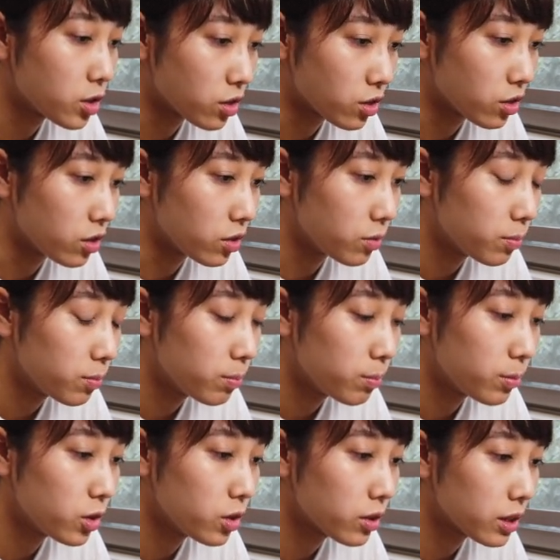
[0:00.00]
物、
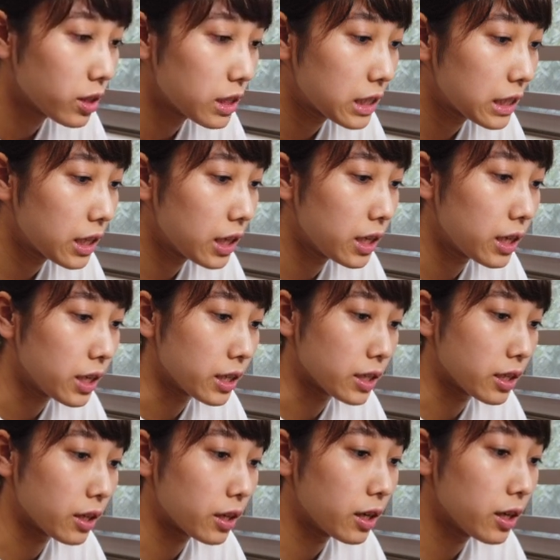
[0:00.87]
文化資源
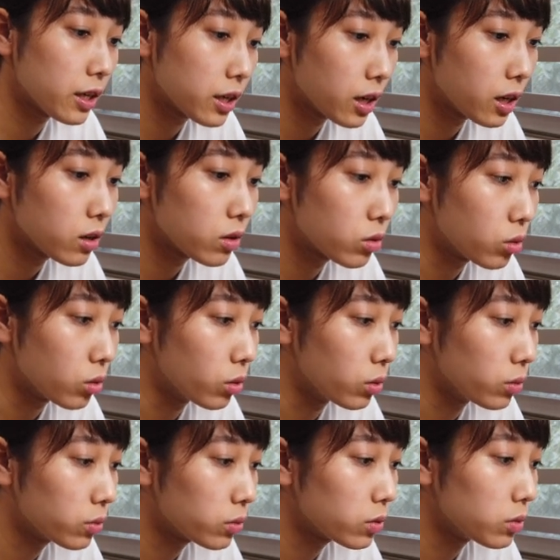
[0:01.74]
や社会観光
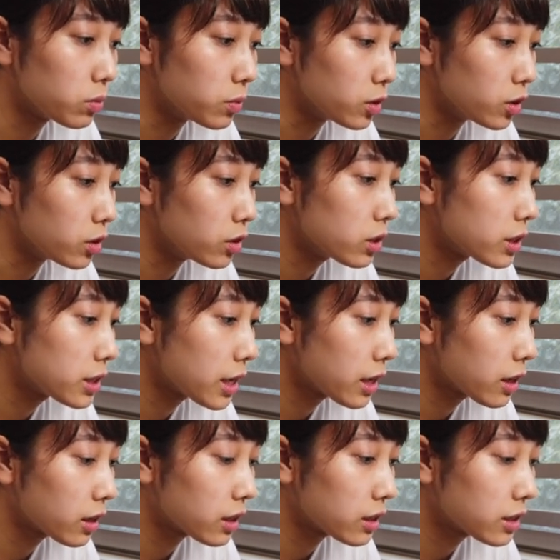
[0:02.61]
を含む
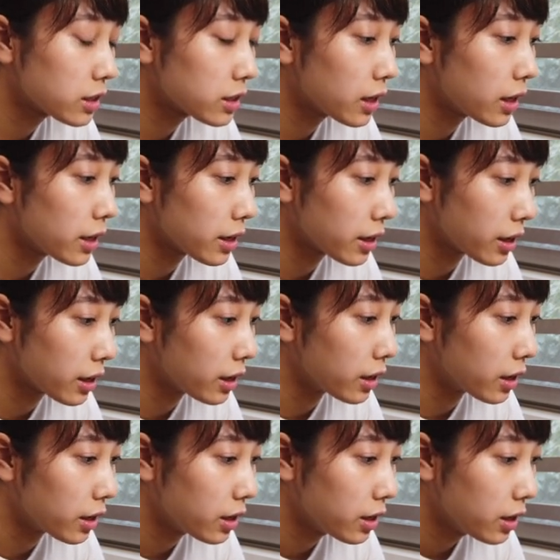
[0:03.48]
全価値体
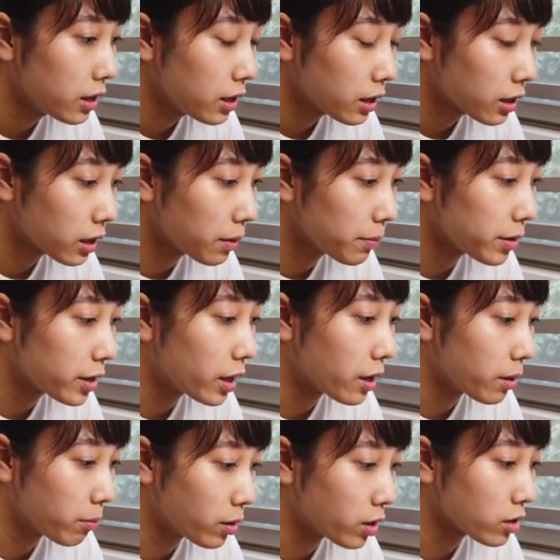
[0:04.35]
系が見
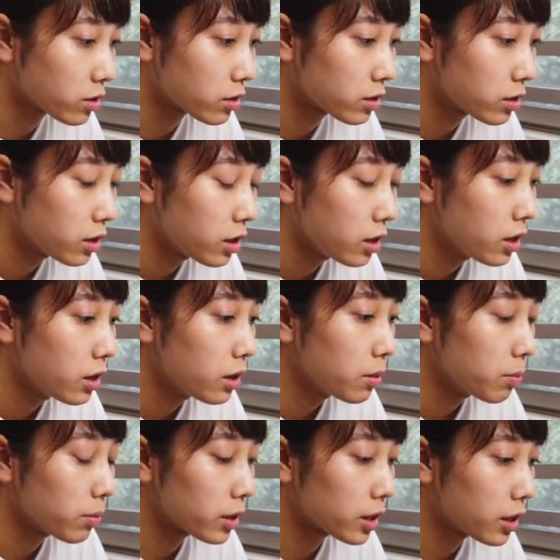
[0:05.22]
られます。
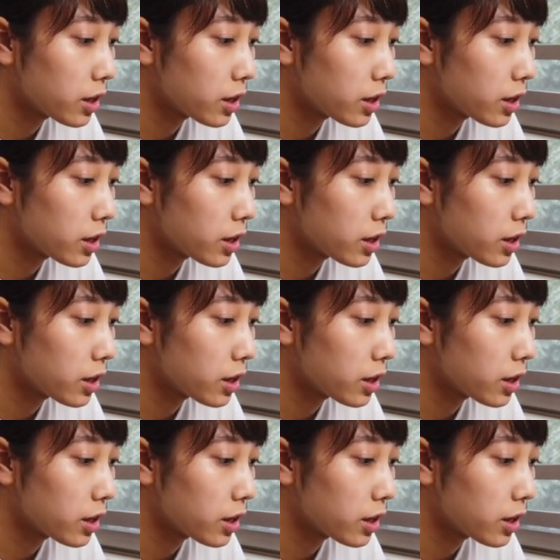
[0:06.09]
ま